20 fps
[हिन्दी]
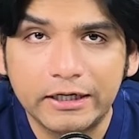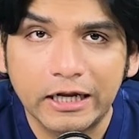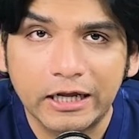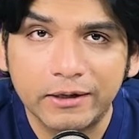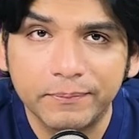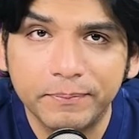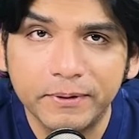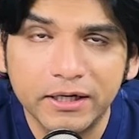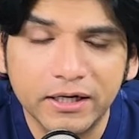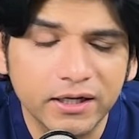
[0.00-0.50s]

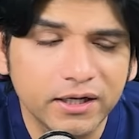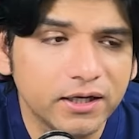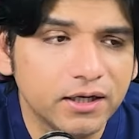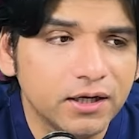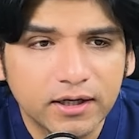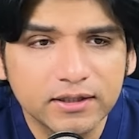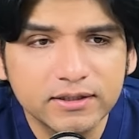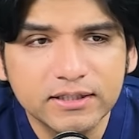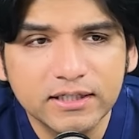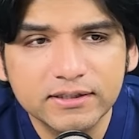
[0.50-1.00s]
डर भी रहे
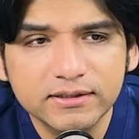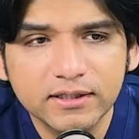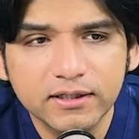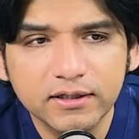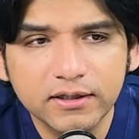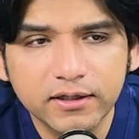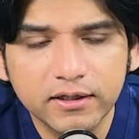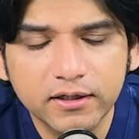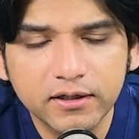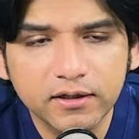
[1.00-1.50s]
कि
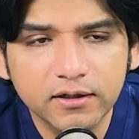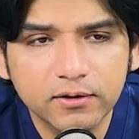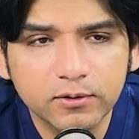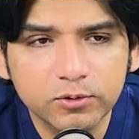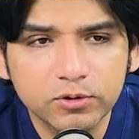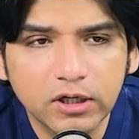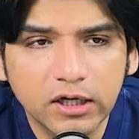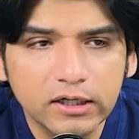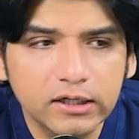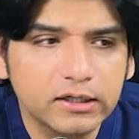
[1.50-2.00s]
जैसे ये
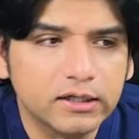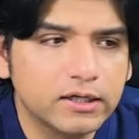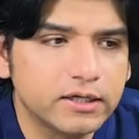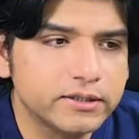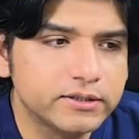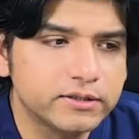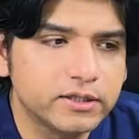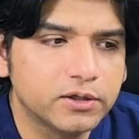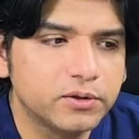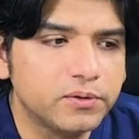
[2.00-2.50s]
खुदा ना
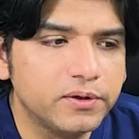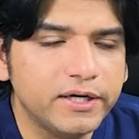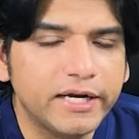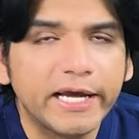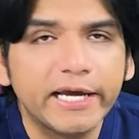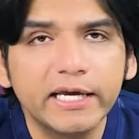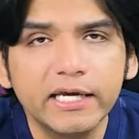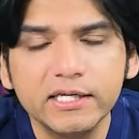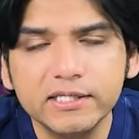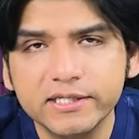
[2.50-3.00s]
खास्ता कोई
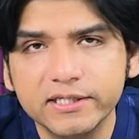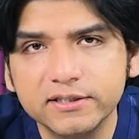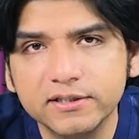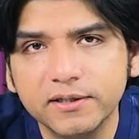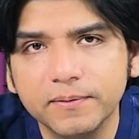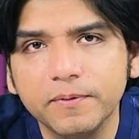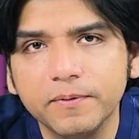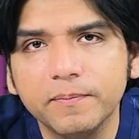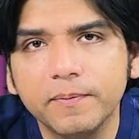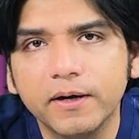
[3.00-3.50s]
डेंगी
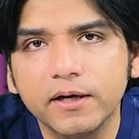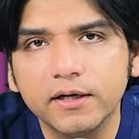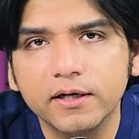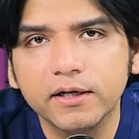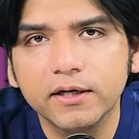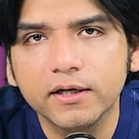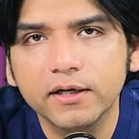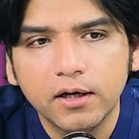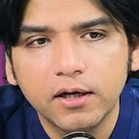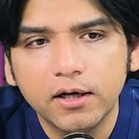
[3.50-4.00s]
जैसी
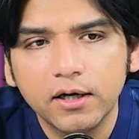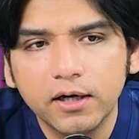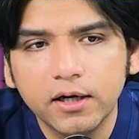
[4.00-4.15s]
बीमारी है